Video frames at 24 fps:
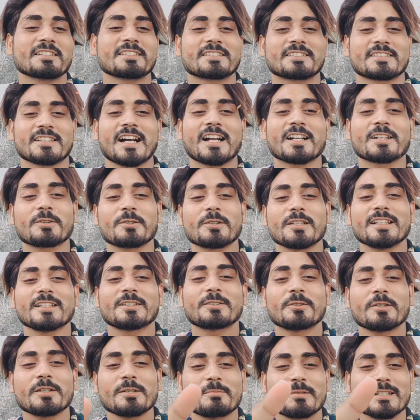साडोली
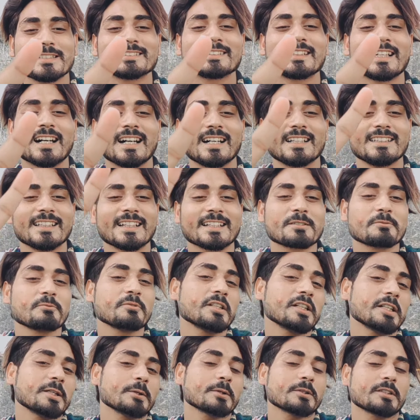कोई बंदा या कि
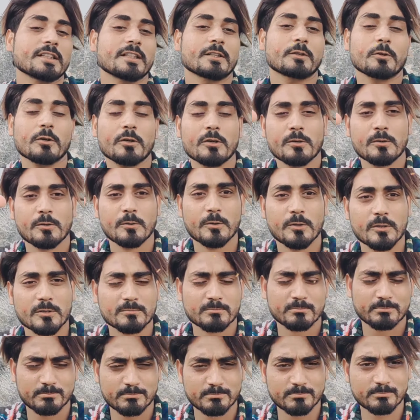वीडियो देखो और
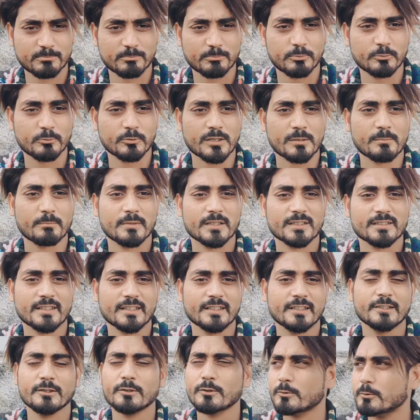पूरा मज़ा
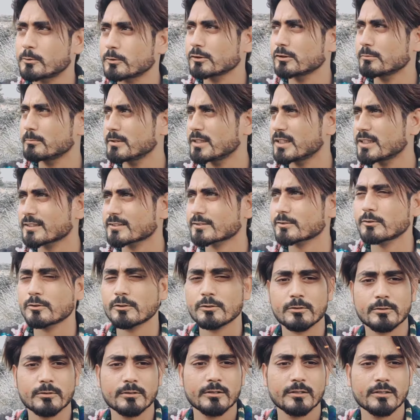लियो खुद भी हंसो
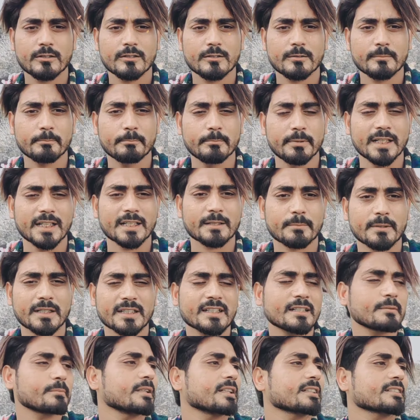
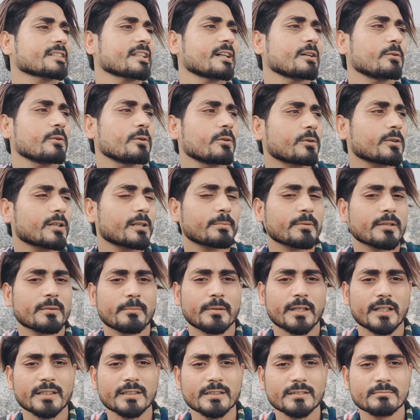बेहरबानी भी हंसाओ और अपना
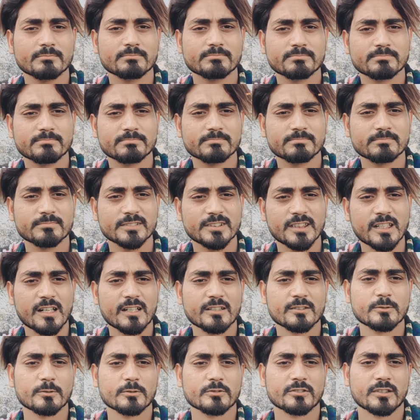भाई यार
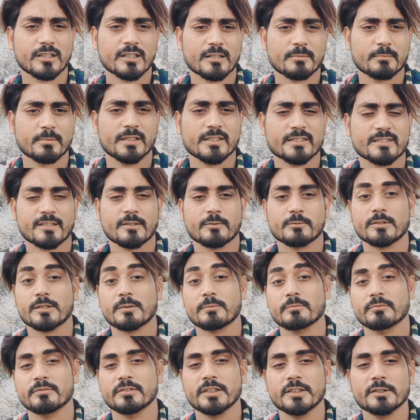दोस्त ने भी हंसाओ तुम
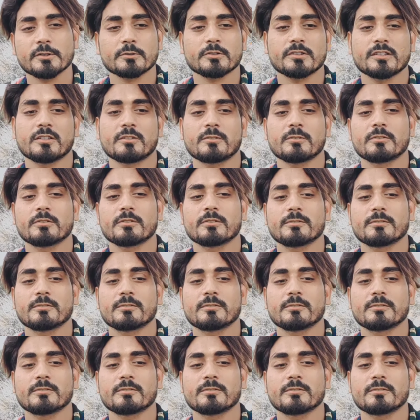वीडियो देखो